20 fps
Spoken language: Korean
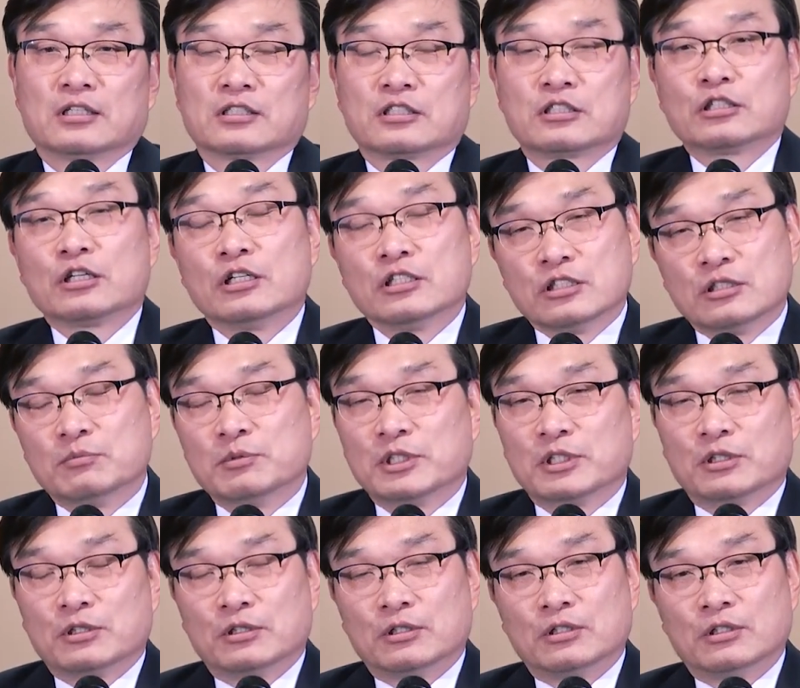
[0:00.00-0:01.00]
그런
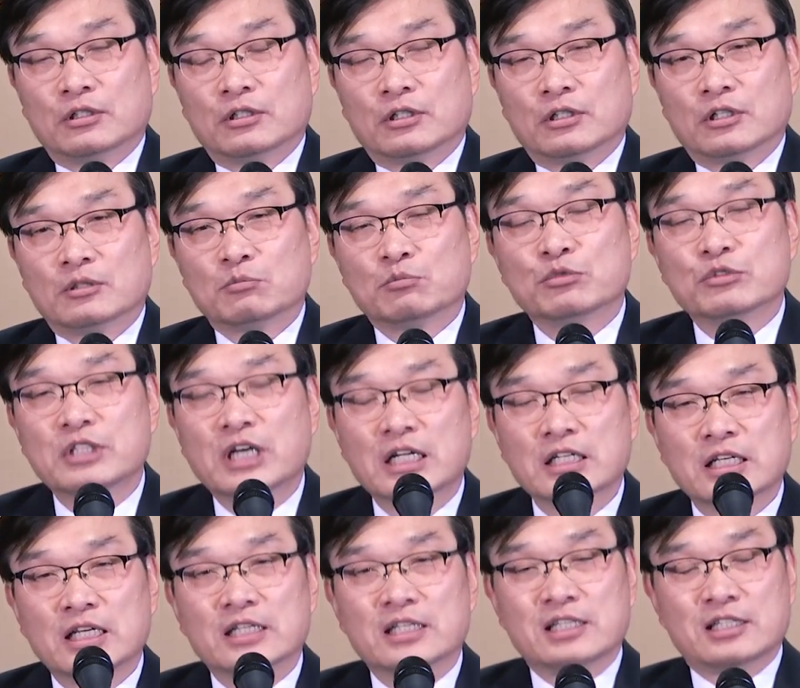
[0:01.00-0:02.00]
의미로
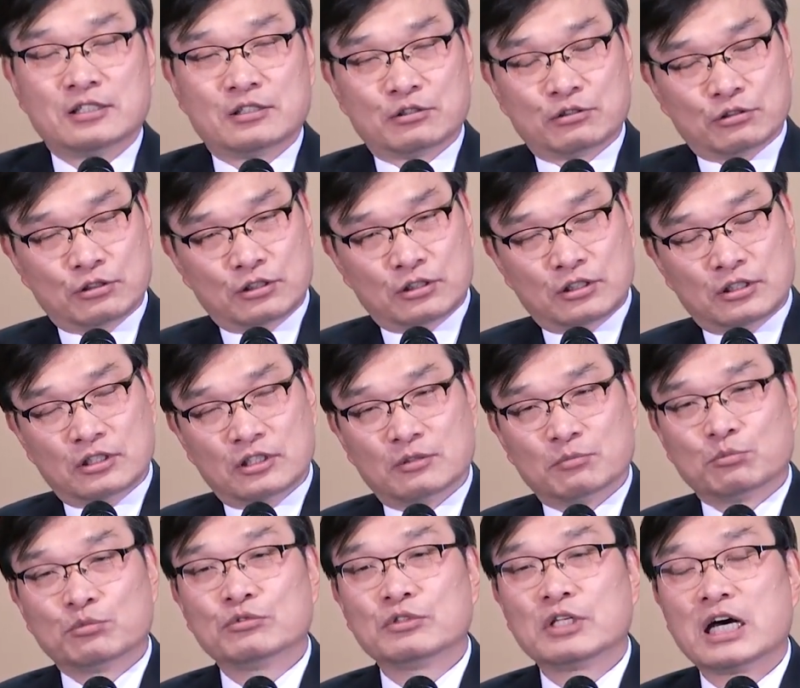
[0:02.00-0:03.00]
문안의 기술,
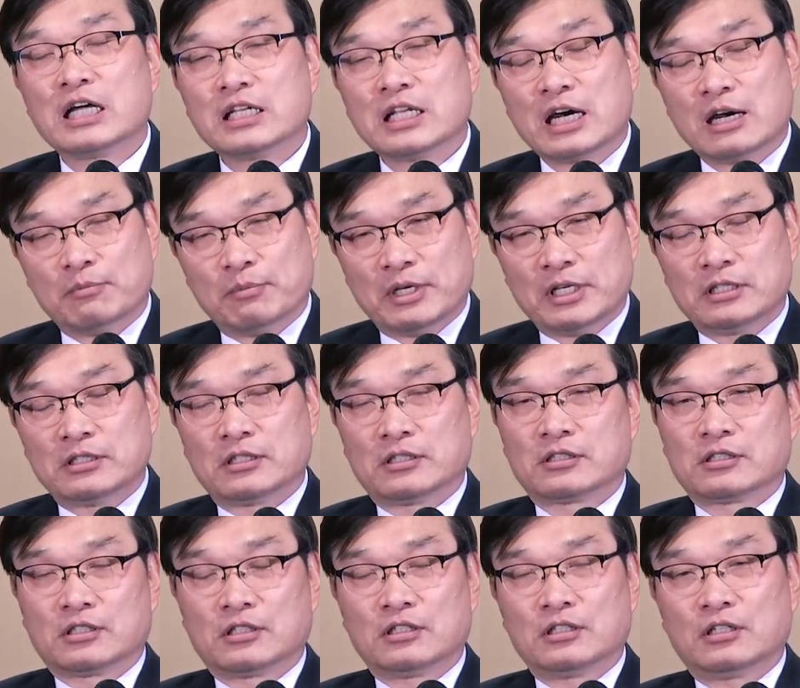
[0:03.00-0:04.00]
문안함에
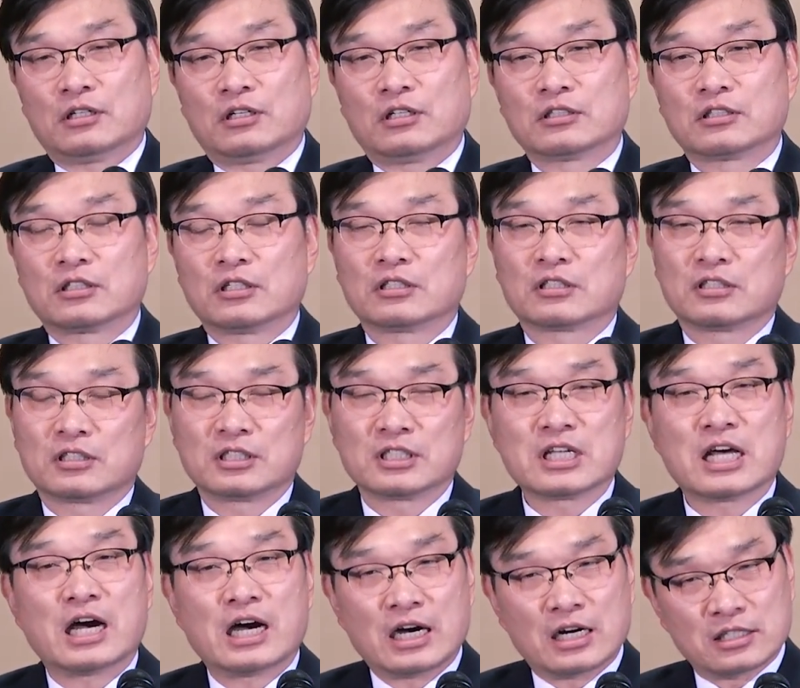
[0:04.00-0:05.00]
있어서 어떤 그런
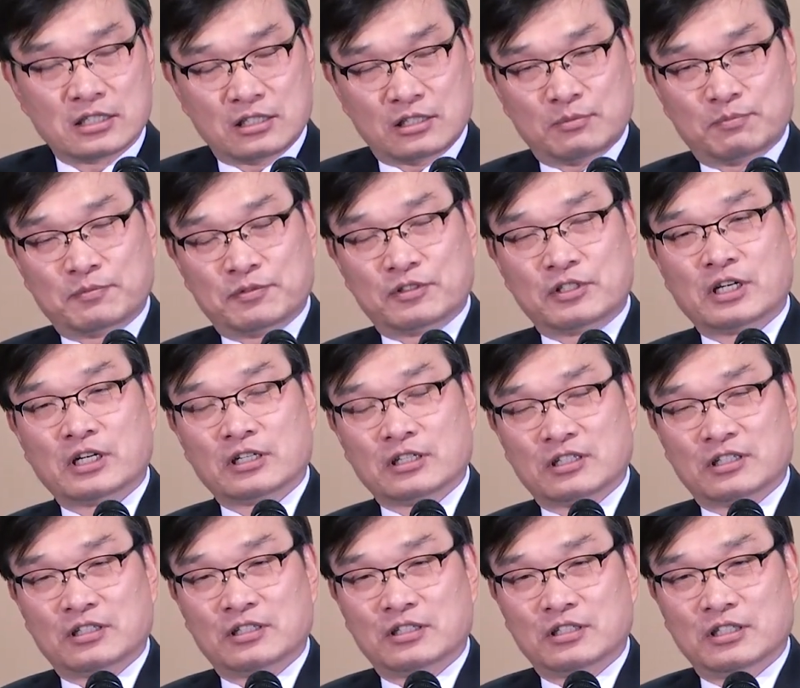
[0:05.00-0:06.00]

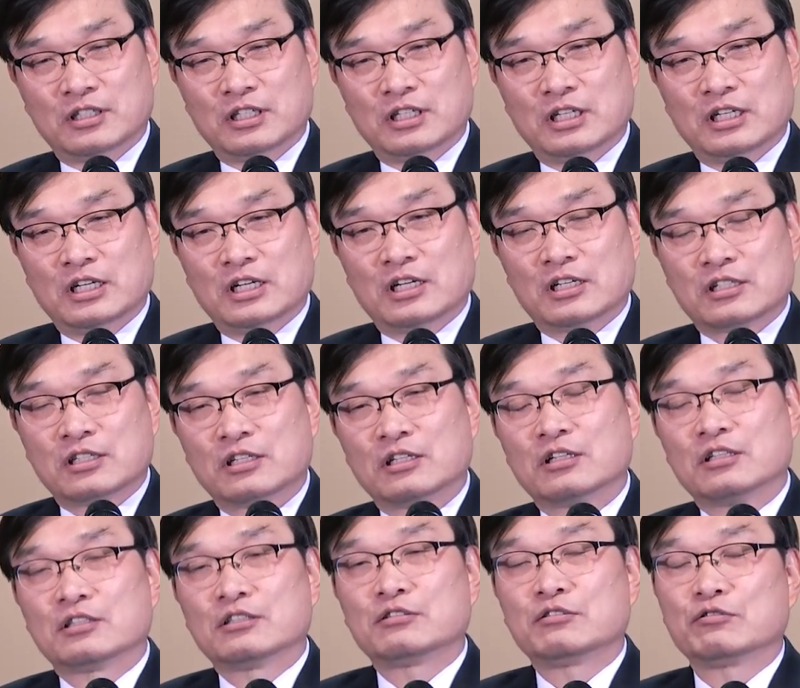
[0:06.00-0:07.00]
아트풀한가 그런
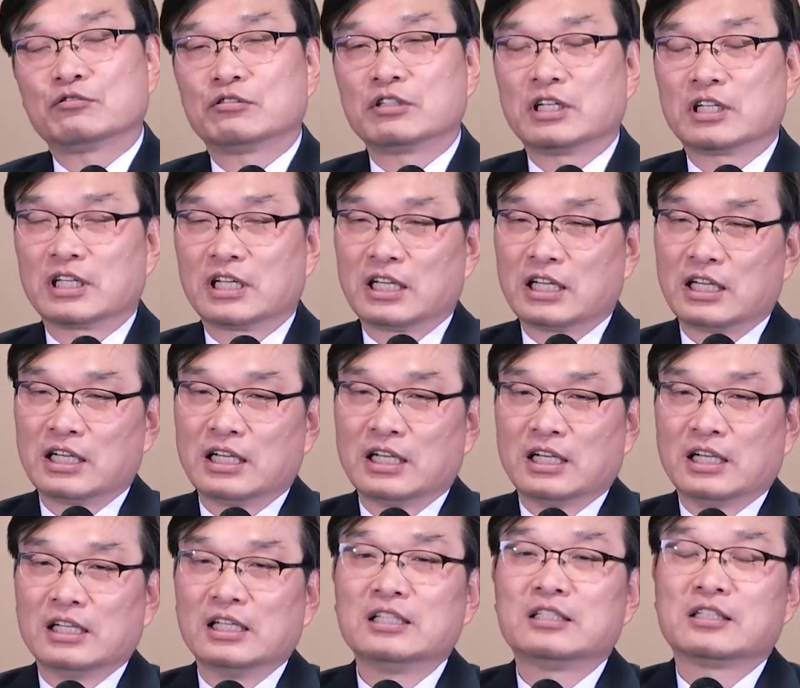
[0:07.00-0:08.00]
것들이 우리에게
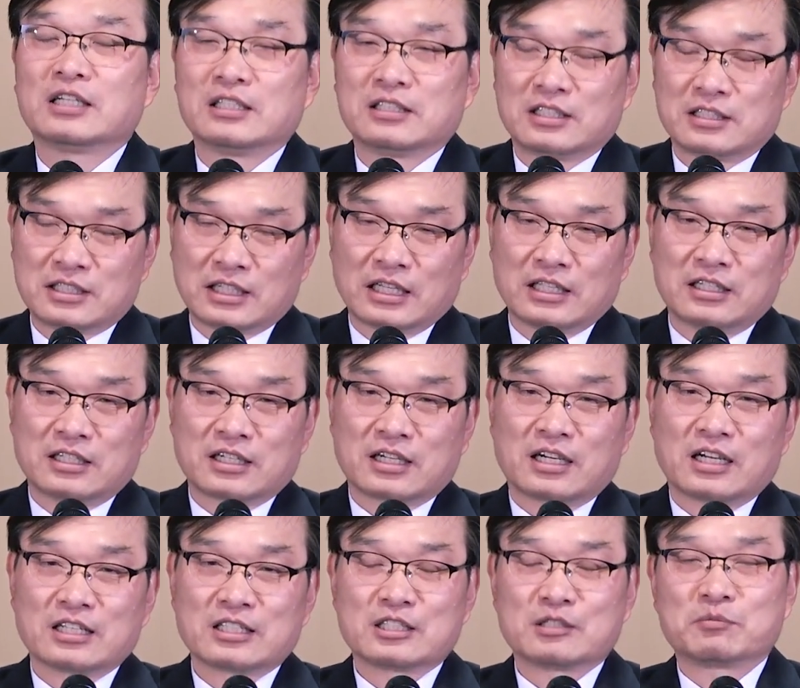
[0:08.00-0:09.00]
있어야 되지
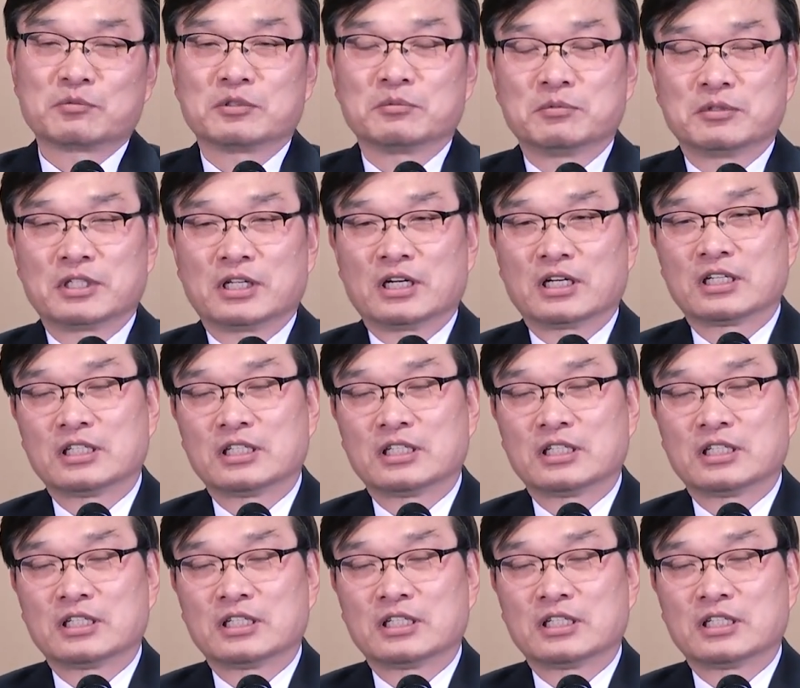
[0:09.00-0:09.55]
않을까 싶습니다.